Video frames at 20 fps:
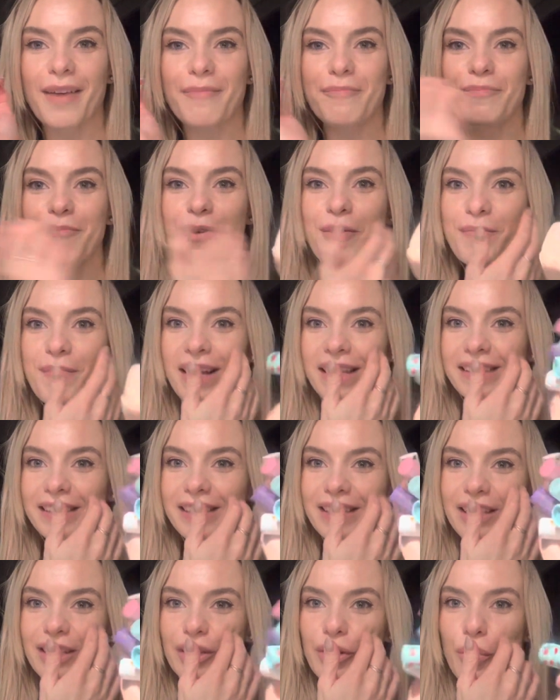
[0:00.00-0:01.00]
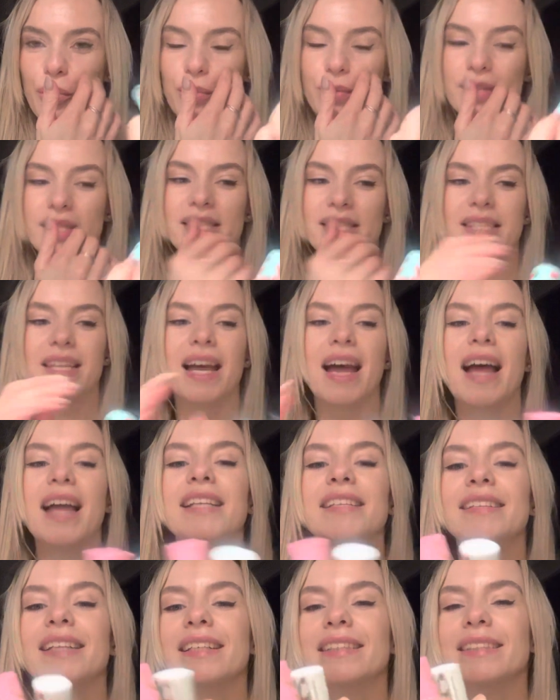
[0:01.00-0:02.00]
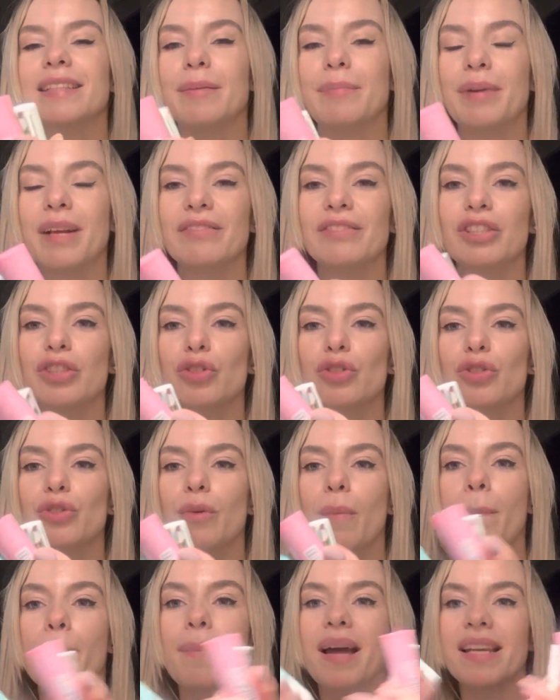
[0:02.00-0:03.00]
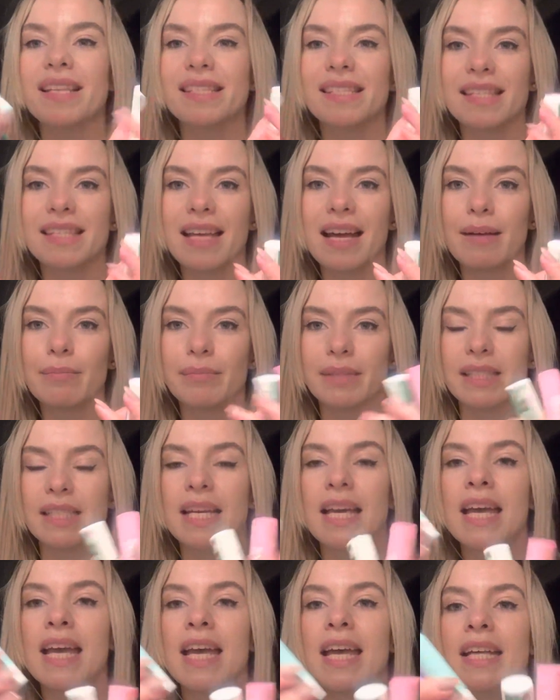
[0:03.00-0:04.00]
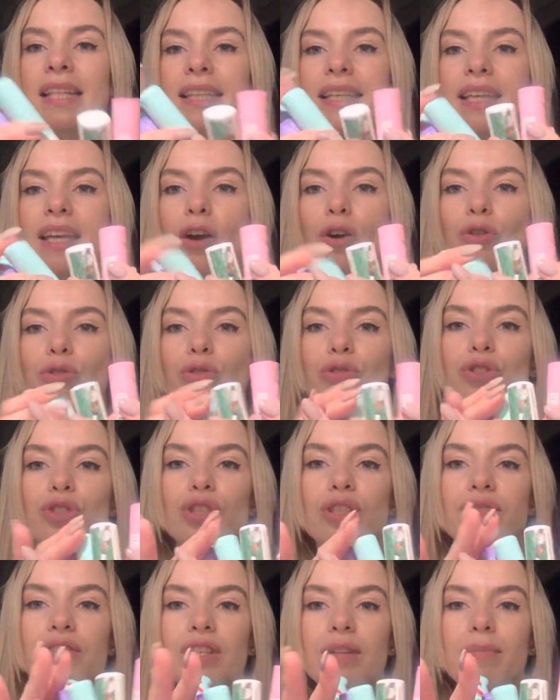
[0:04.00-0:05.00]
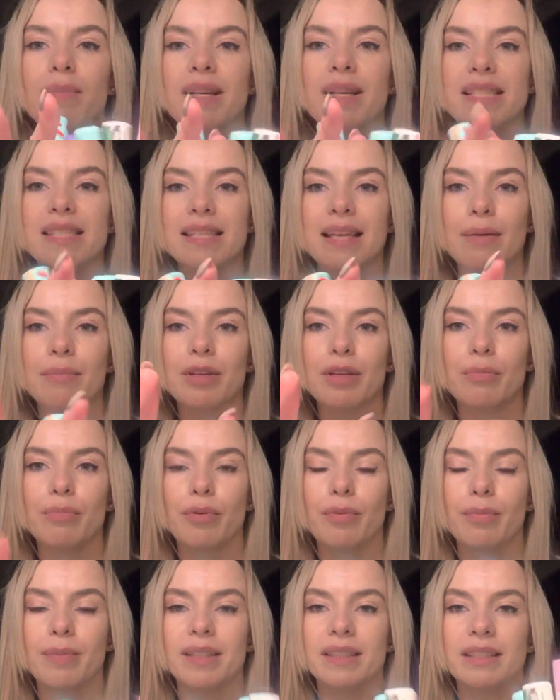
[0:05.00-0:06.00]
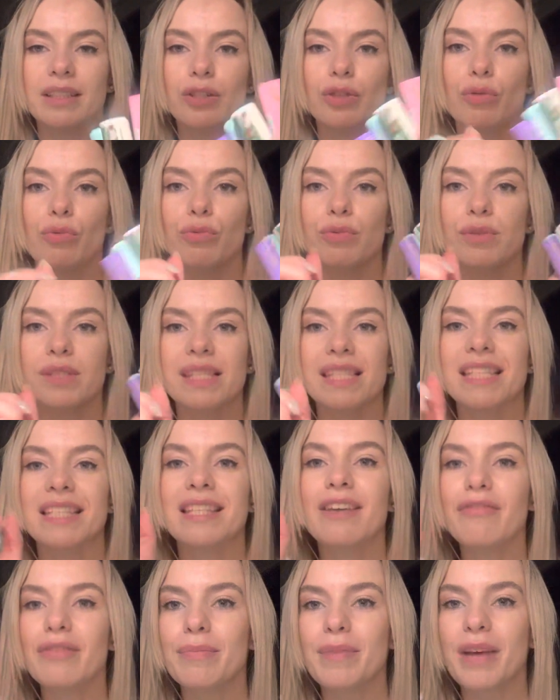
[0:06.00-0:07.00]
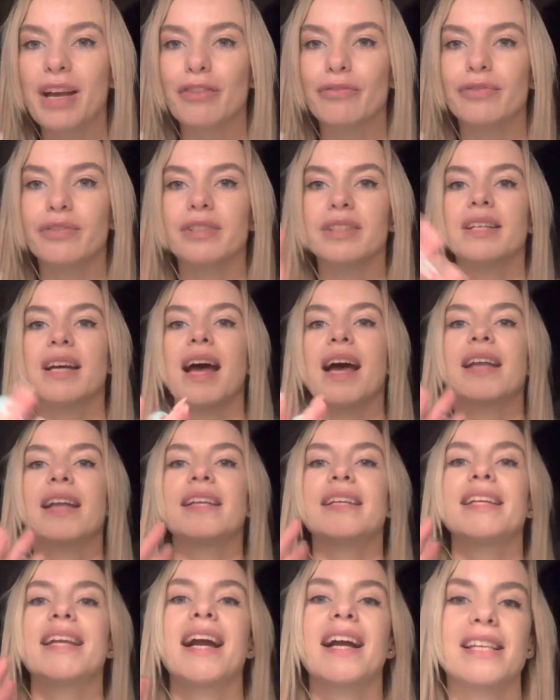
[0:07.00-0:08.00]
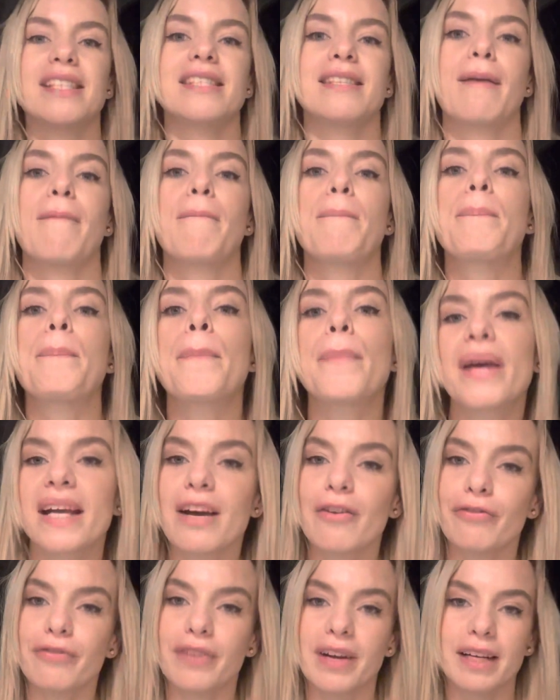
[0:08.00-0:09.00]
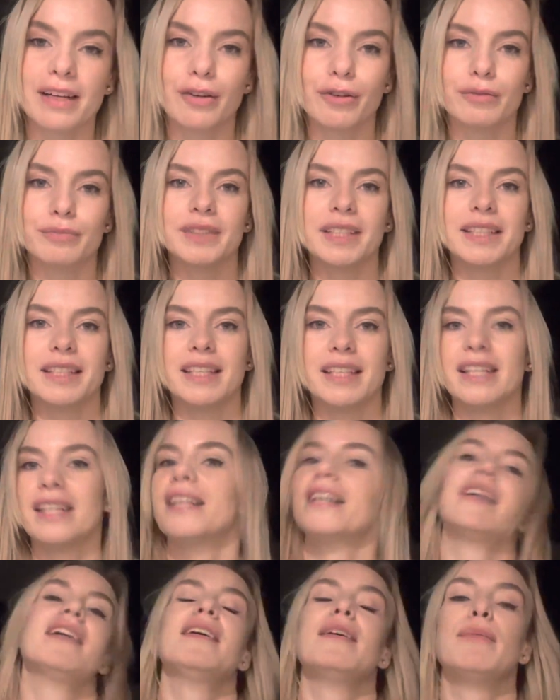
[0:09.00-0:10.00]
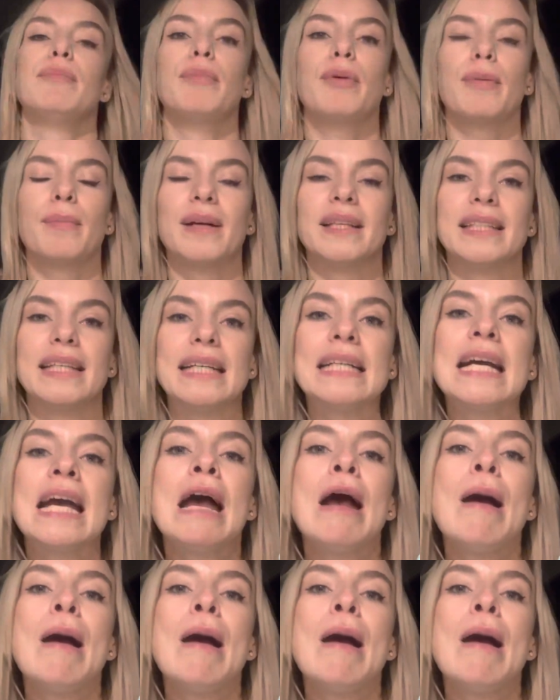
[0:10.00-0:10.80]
pomadki do ust, ale tak naprawdę to są balsamy, takie odżywcze balsamy i pomadki do ust. Nie wiem jak Wy, ale ja jestem mega fanką takich e, pomadek.